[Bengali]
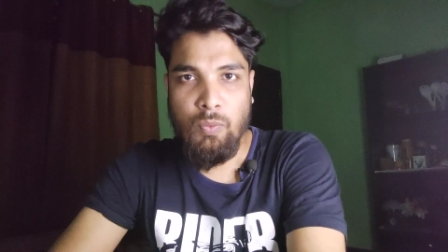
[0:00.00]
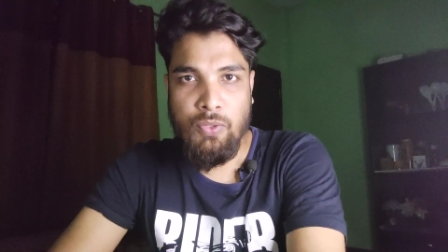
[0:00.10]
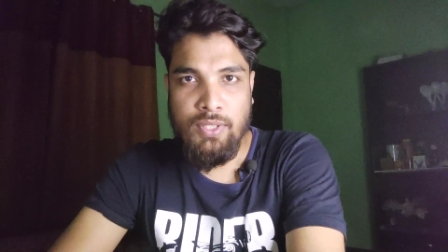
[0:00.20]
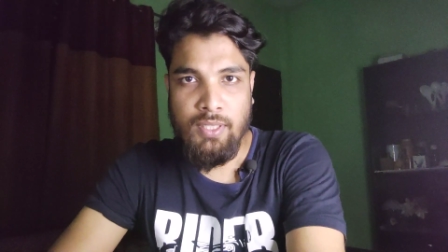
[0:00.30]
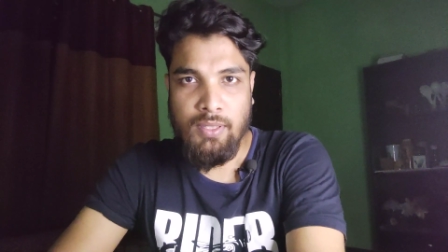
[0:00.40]

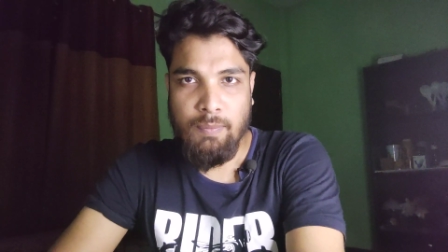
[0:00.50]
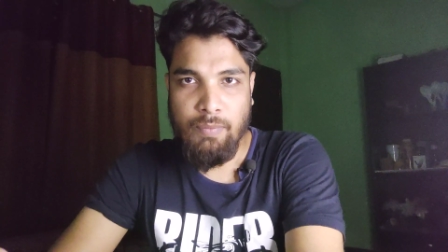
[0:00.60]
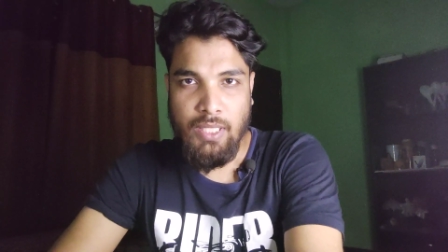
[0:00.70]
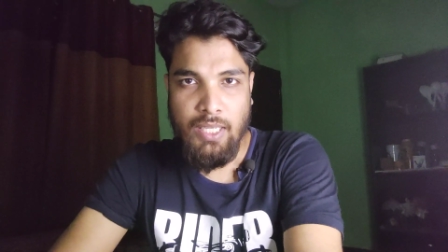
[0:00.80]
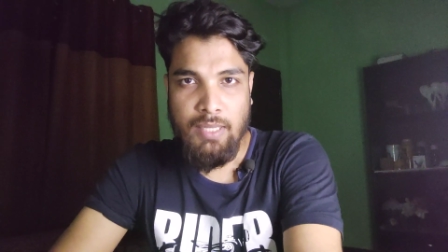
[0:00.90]
উপস্থিত
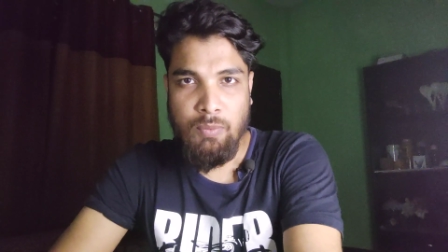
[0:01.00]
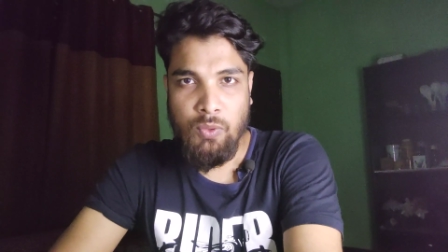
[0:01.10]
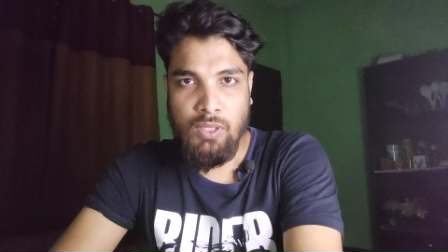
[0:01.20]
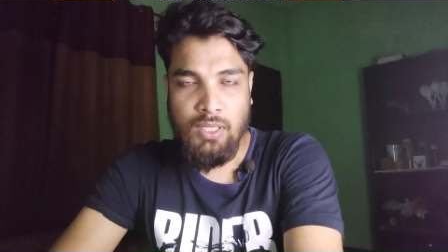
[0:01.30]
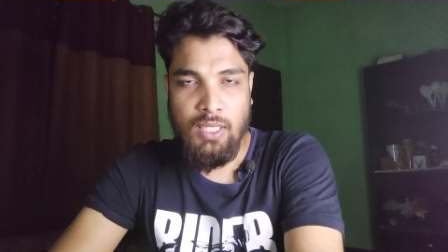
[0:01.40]
এই
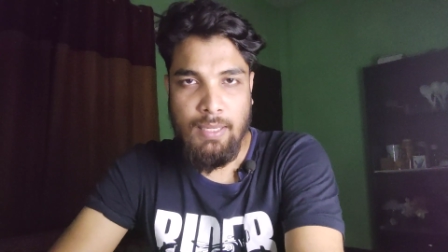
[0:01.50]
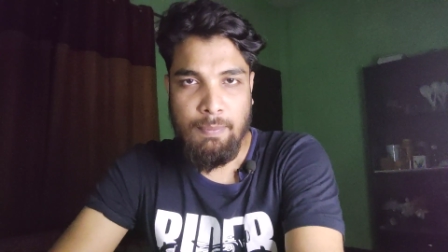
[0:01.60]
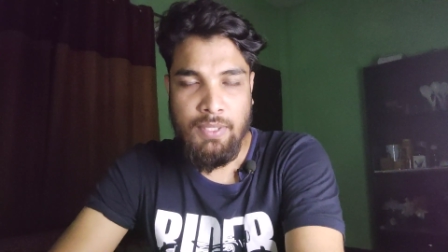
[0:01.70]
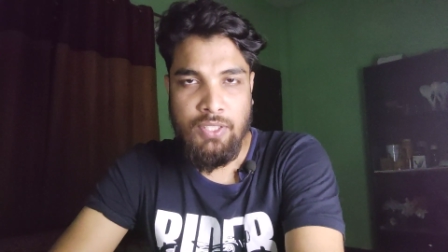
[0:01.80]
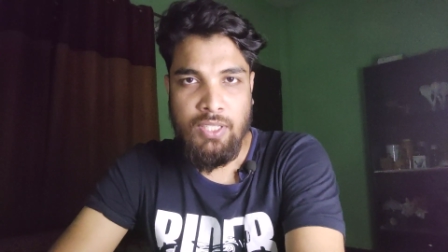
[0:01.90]
মুহূর্তে
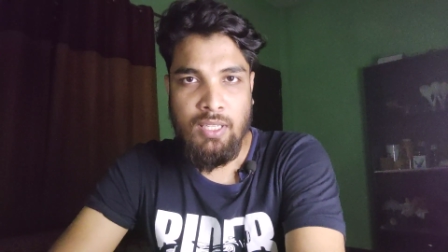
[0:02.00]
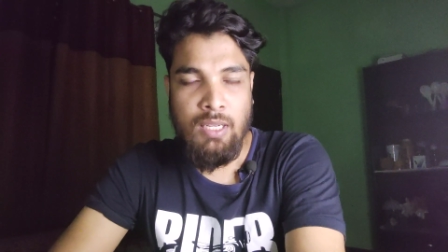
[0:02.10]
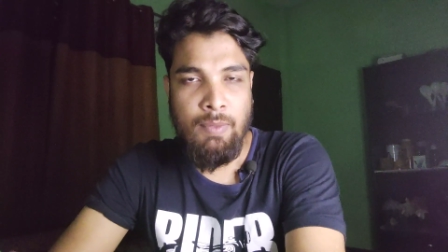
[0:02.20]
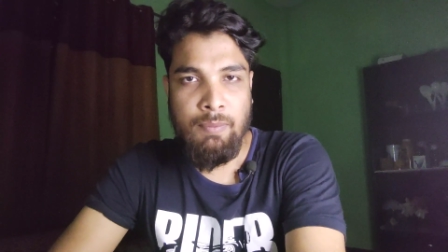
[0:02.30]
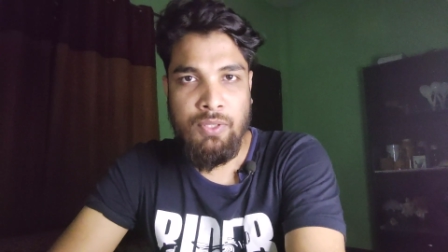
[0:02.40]
আপনারা যারা
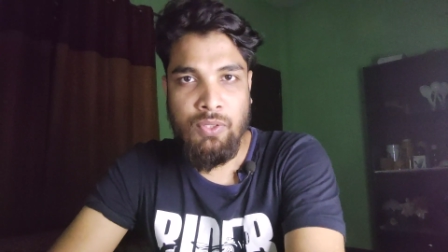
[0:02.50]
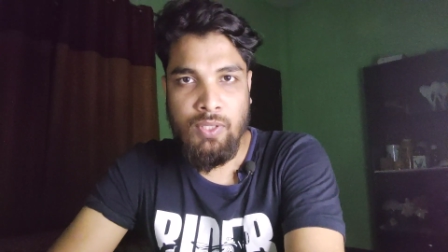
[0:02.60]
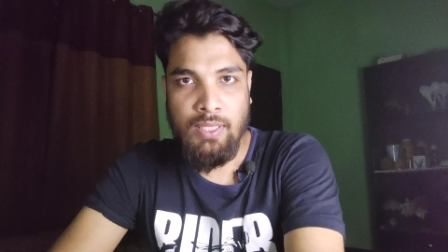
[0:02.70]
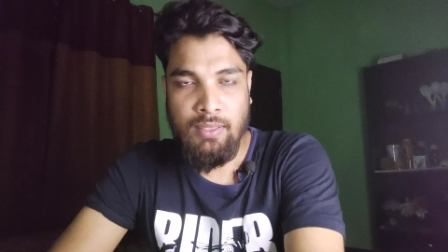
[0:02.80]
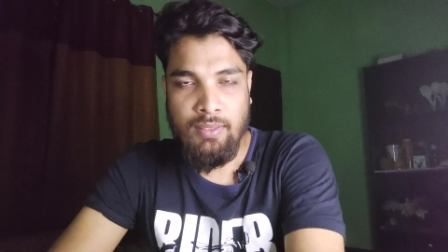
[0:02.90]
আমার
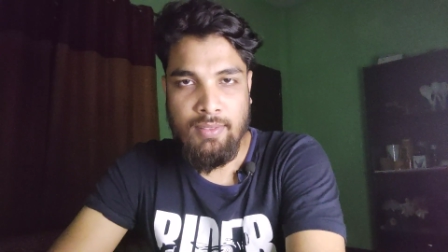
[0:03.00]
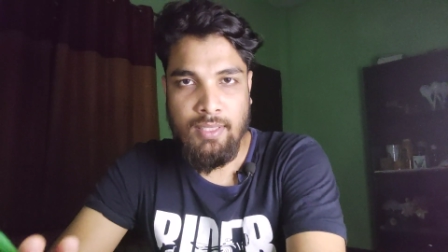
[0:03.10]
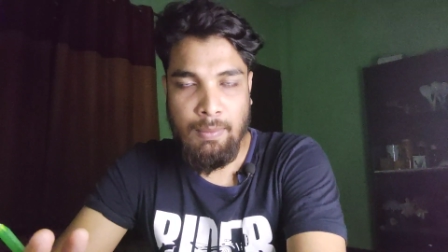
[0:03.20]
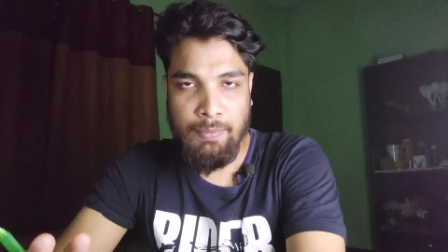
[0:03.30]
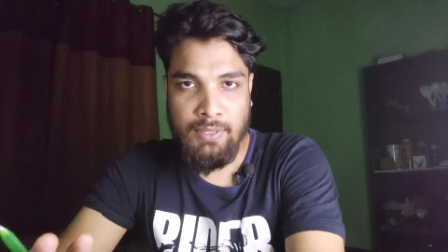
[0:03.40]
ভিডিওটি
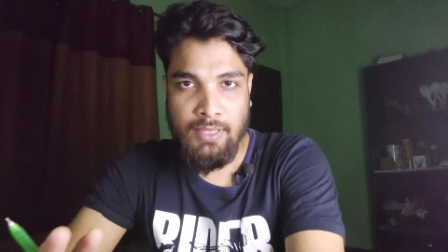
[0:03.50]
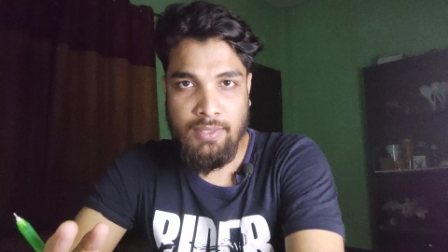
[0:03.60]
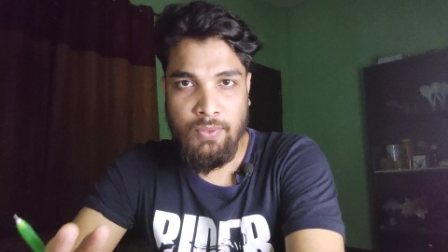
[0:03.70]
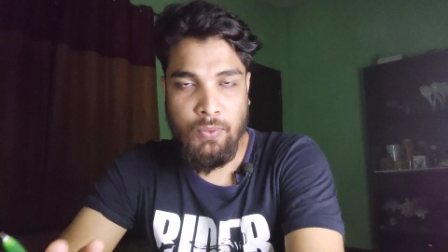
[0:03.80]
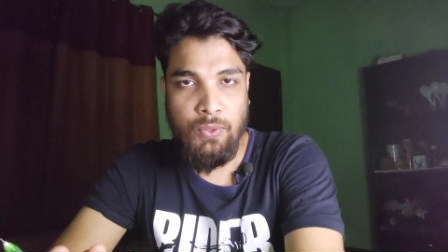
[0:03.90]
দেখতেছেন আপনাদের
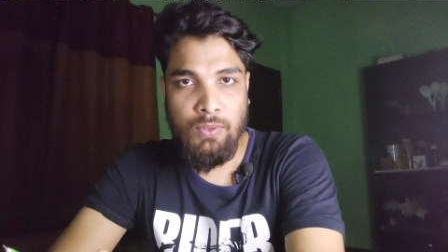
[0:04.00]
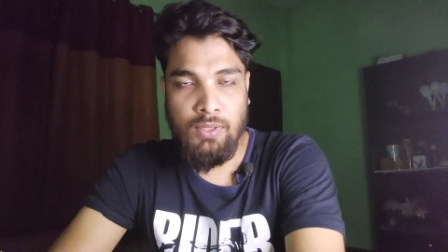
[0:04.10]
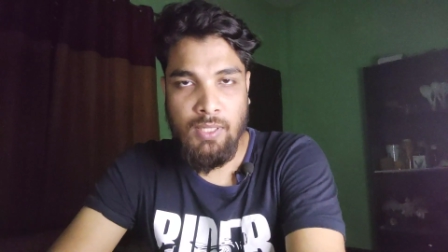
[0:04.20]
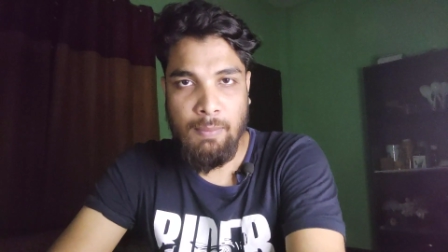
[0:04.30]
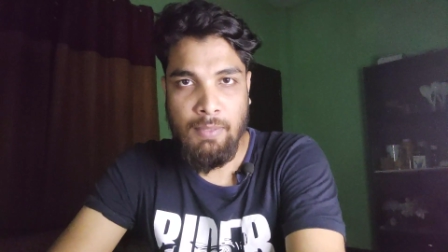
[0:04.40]
কাছে অনুরোধ
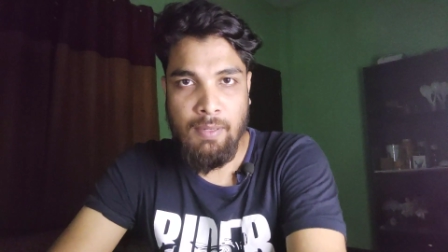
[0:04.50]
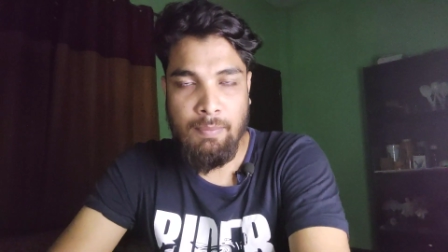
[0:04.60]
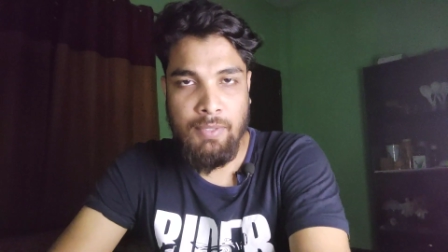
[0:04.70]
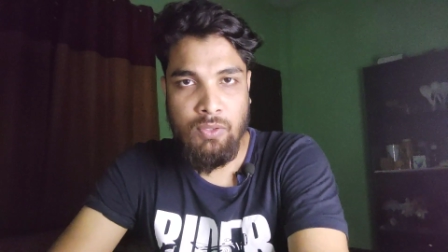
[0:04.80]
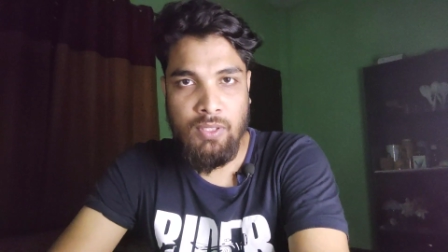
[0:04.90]
থাকবে
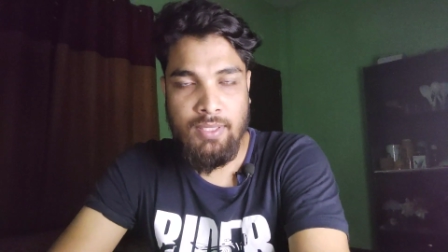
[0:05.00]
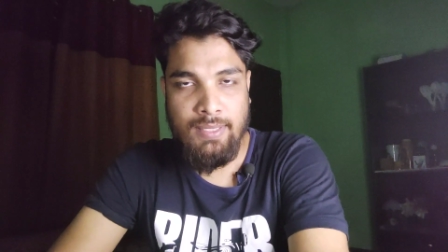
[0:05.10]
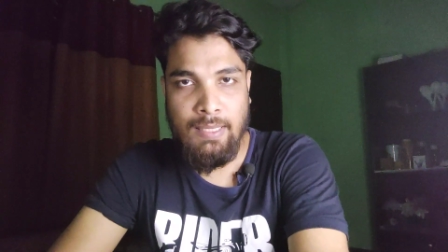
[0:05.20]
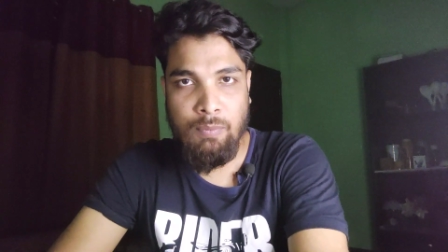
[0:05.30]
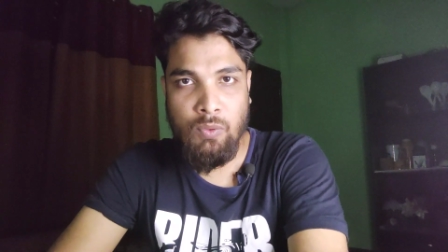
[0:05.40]
ভিডিওটি
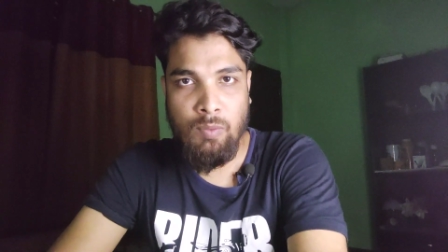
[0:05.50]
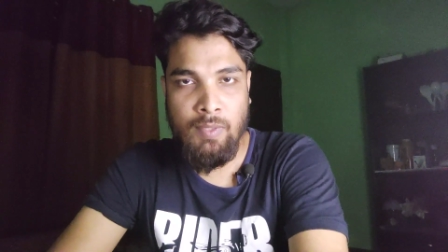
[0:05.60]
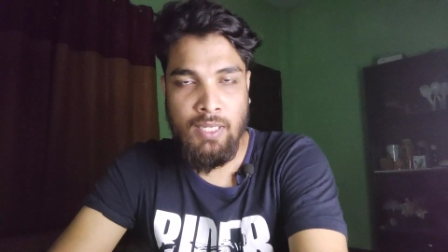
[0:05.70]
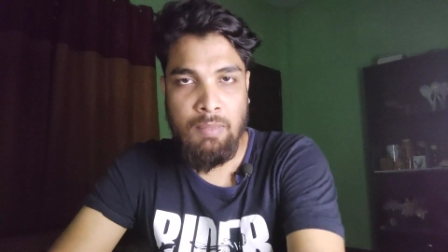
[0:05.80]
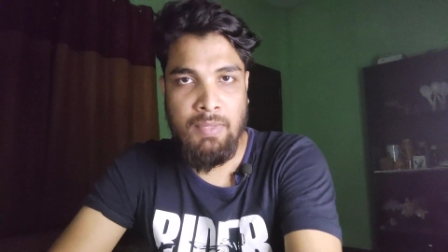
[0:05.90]
স্কিপ
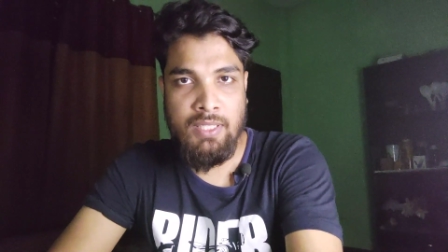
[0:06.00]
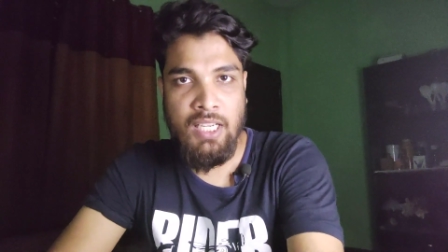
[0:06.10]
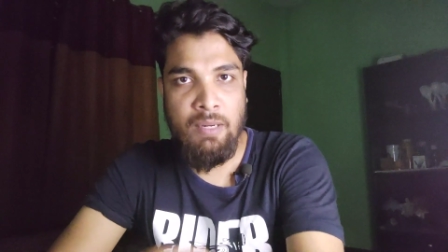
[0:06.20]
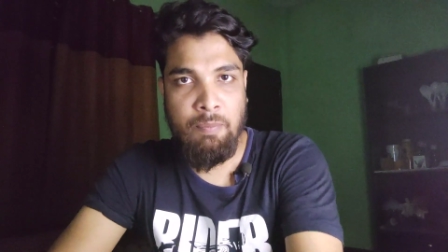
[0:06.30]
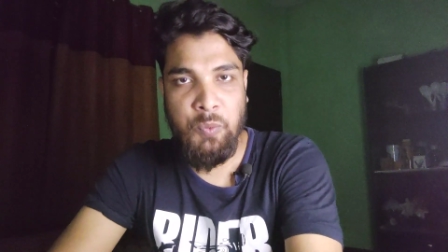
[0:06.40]
করবেন না বা
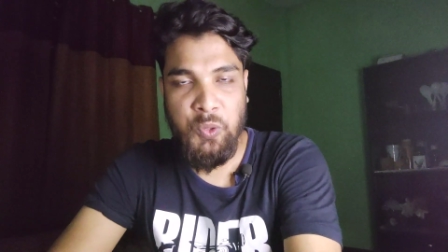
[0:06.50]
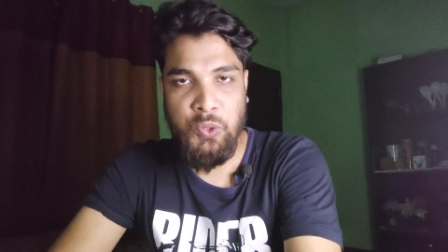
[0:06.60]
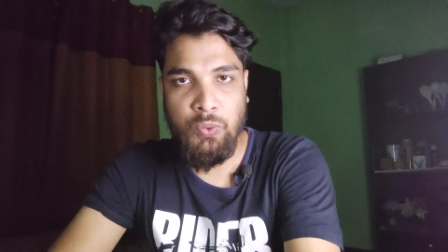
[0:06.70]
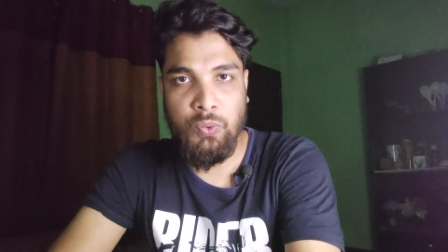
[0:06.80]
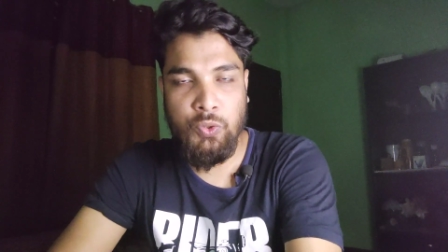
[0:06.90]
যার
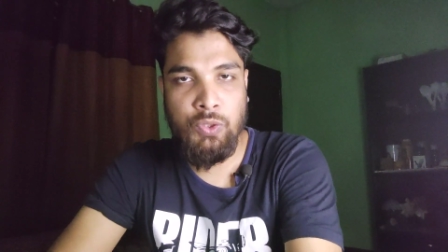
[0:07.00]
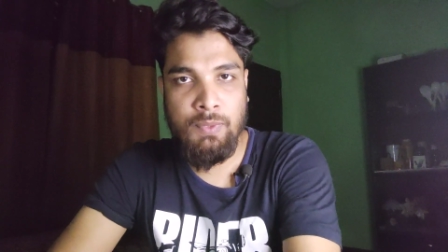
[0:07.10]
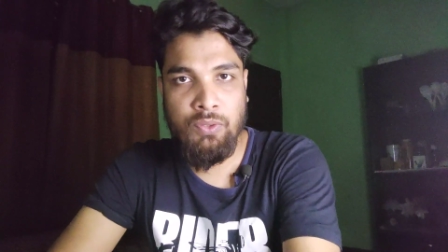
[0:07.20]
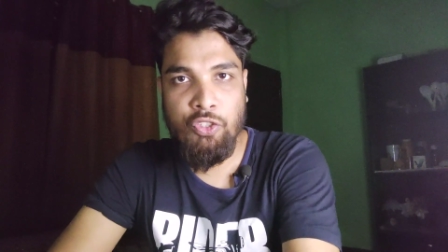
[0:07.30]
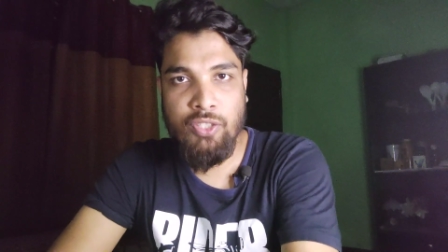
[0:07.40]
প্রয়োজন
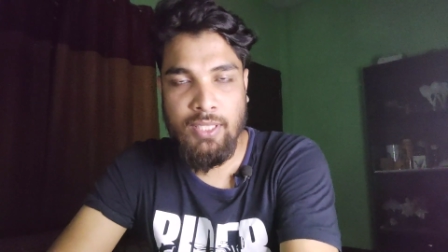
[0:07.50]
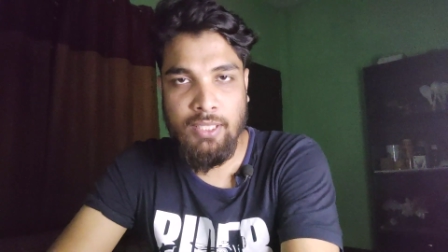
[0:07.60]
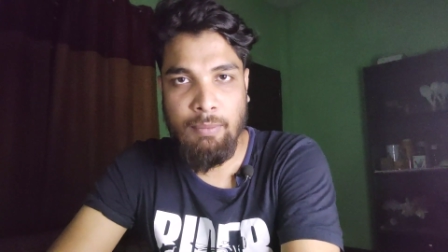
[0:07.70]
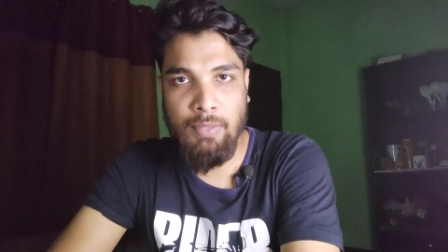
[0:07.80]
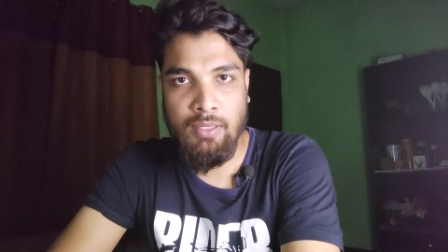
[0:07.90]
শুধুমাত্র সেই
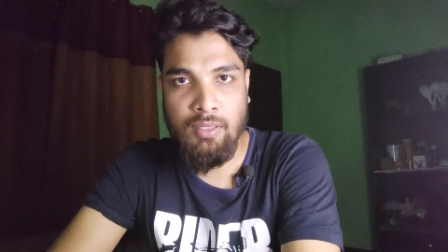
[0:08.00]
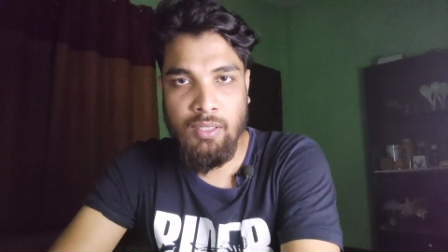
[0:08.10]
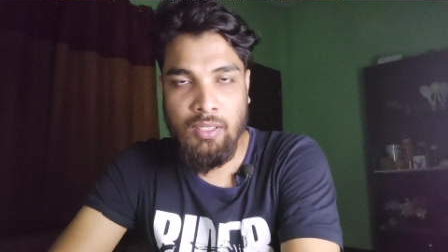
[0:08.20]
দেখবেন